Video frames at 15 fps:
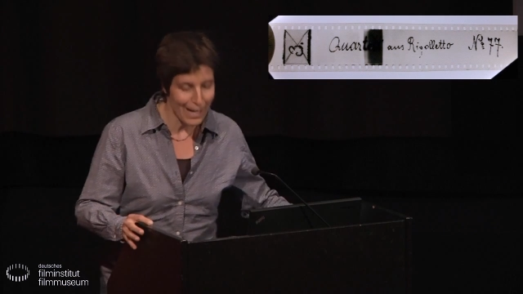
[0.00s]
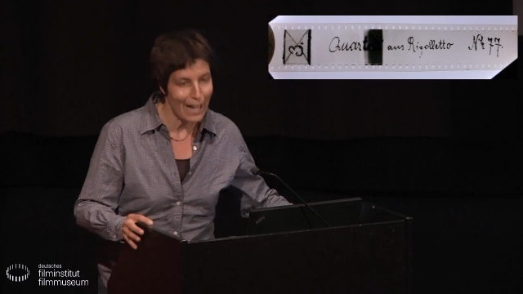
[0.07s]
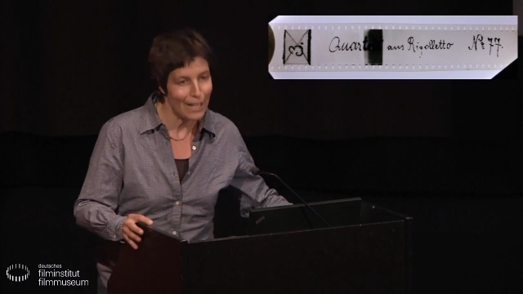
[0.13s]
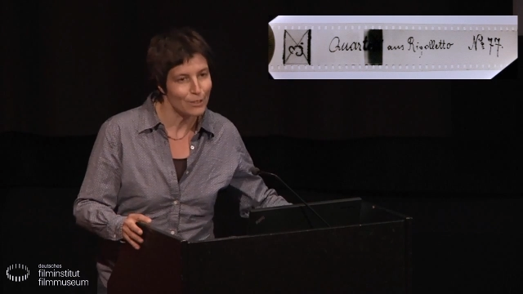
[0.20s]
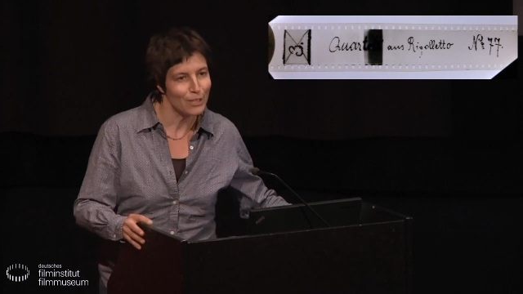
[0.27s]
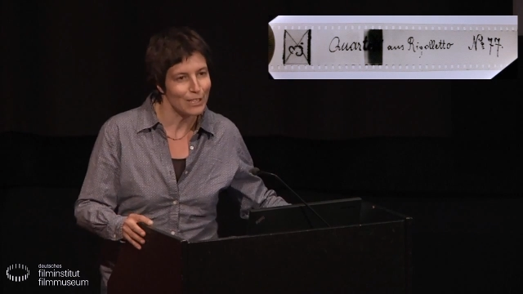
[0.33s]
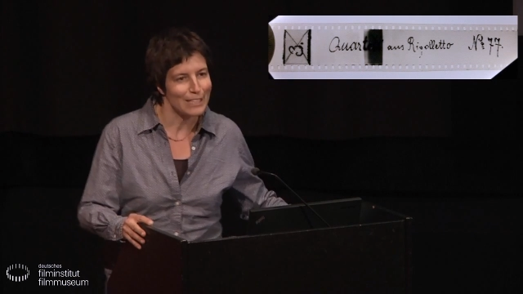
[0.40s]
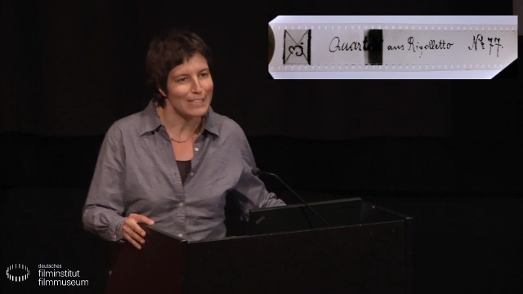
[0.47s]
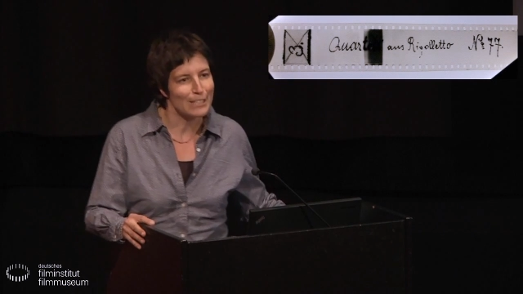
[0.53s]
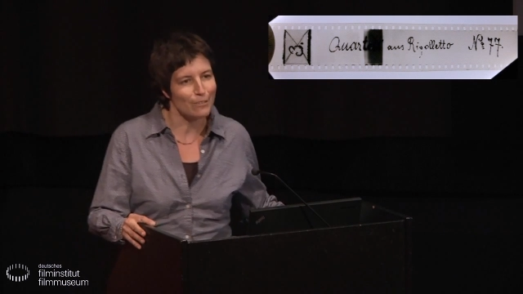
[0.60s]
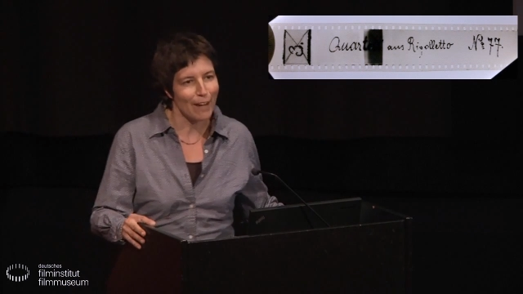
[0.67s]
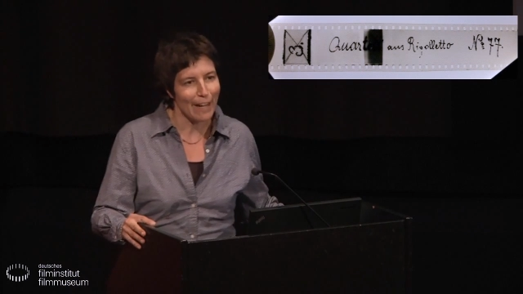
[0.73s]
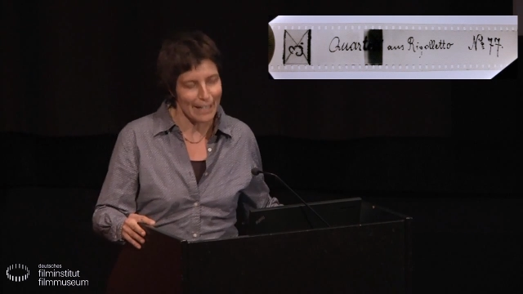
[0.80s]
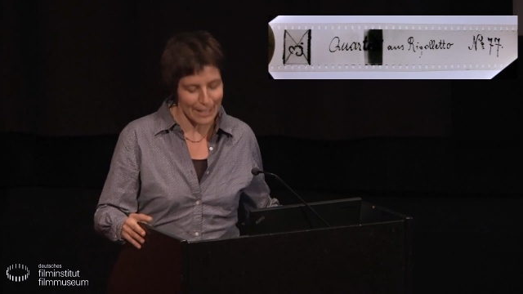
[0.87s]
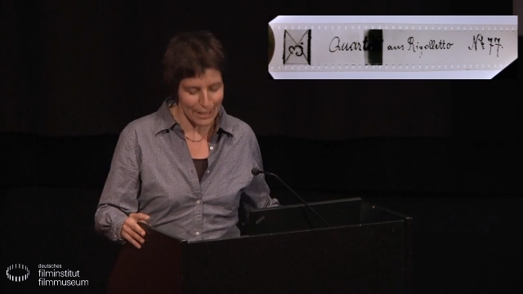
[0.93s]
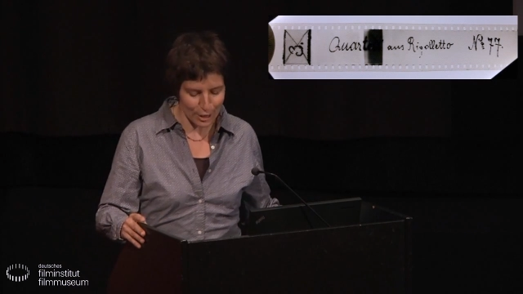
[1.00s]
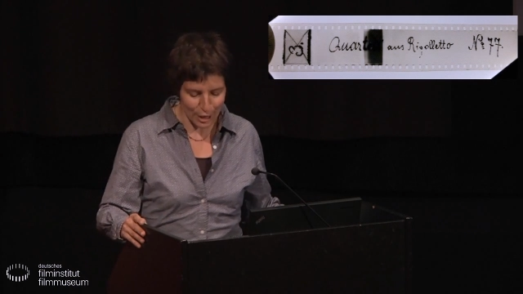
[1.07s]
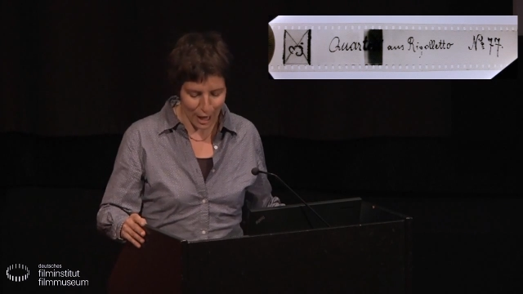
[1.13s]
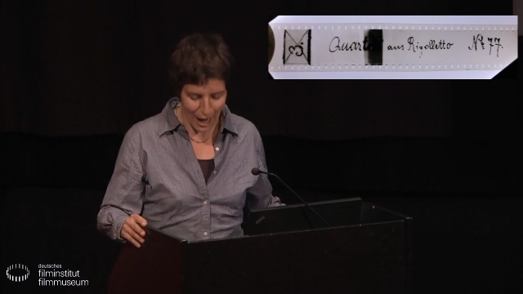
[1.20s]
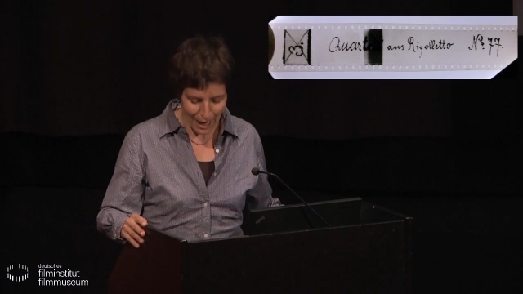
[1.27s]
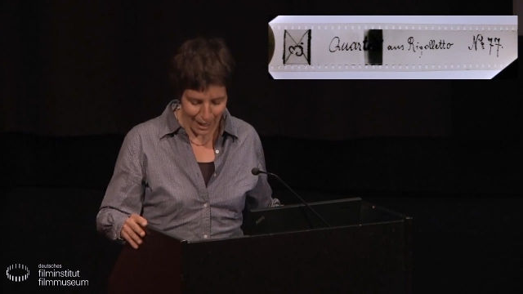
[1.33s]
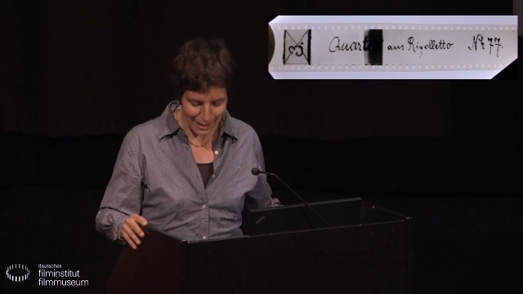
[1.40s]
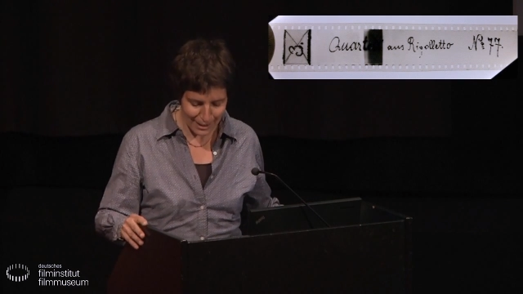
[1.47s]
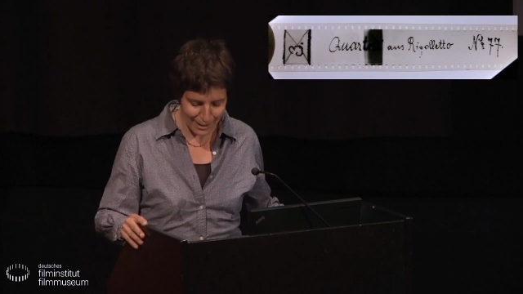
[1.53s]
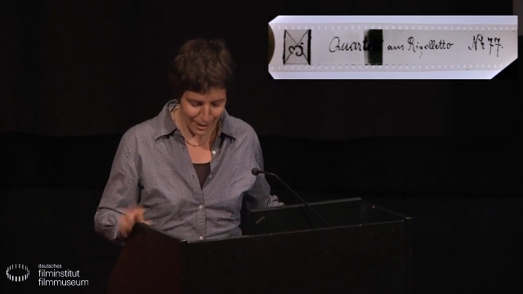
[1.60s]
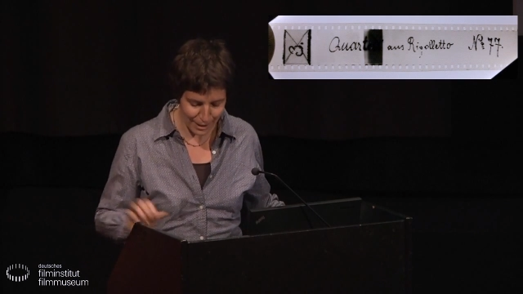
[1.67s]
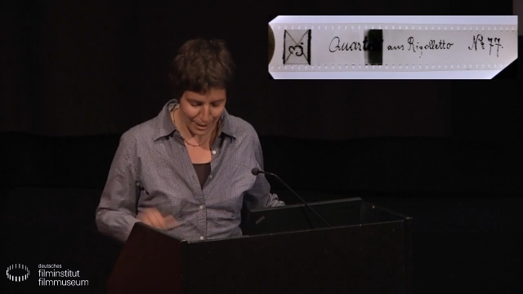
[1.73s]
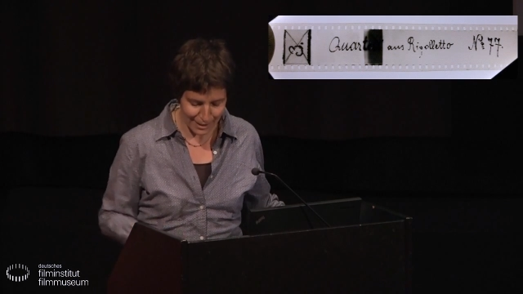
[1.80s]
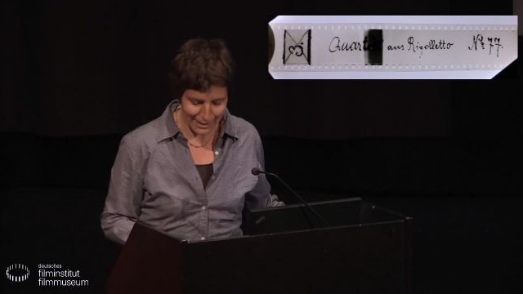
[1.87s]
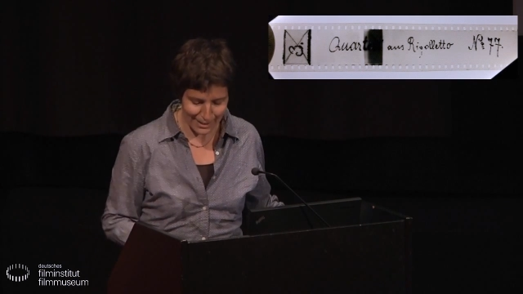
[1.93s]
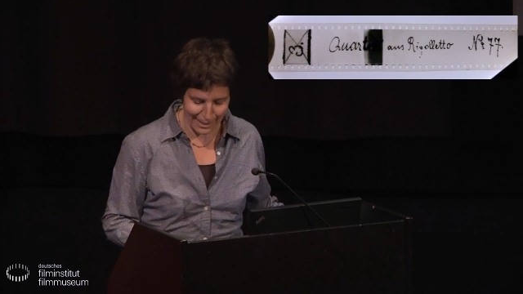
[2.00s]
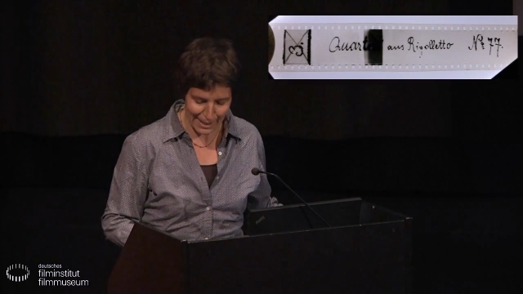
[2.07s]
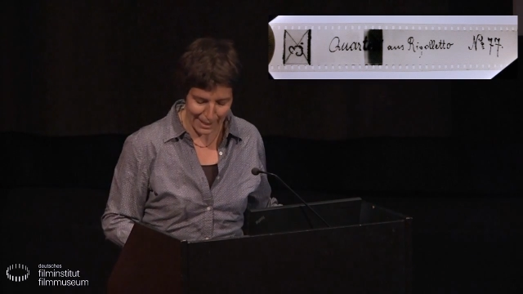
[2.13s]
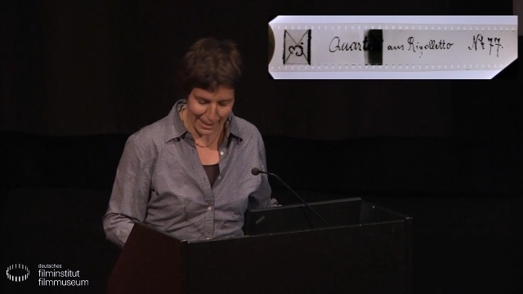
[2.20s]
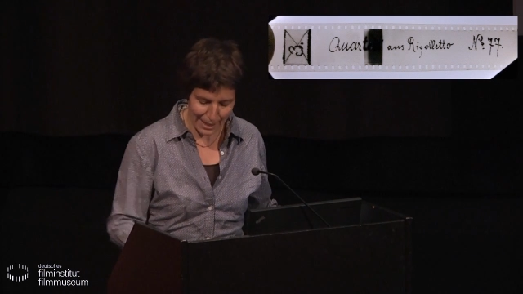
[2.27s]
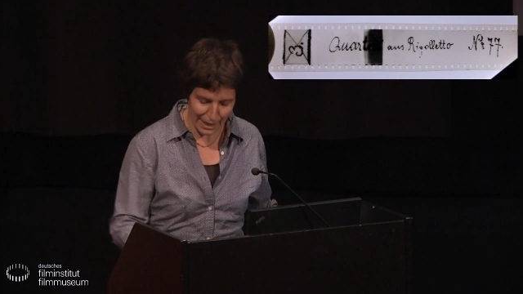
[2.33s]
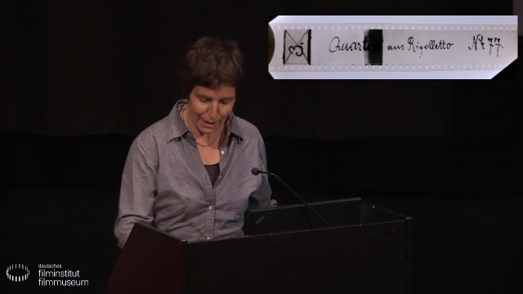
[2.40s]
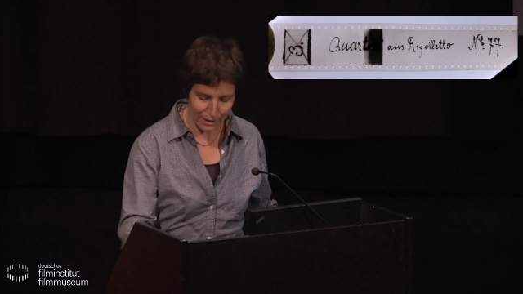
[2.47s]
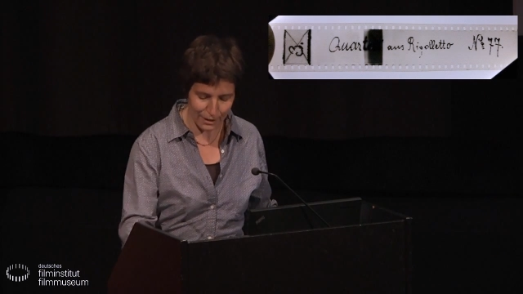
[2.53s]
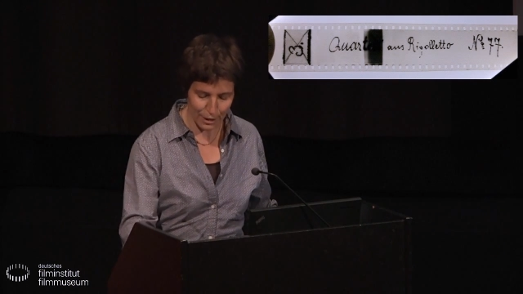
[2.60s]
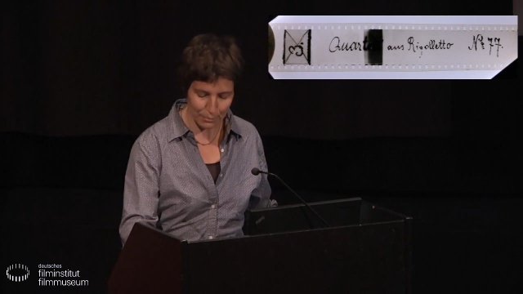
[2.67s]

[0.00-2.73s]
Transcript: also die zweite Charge singender,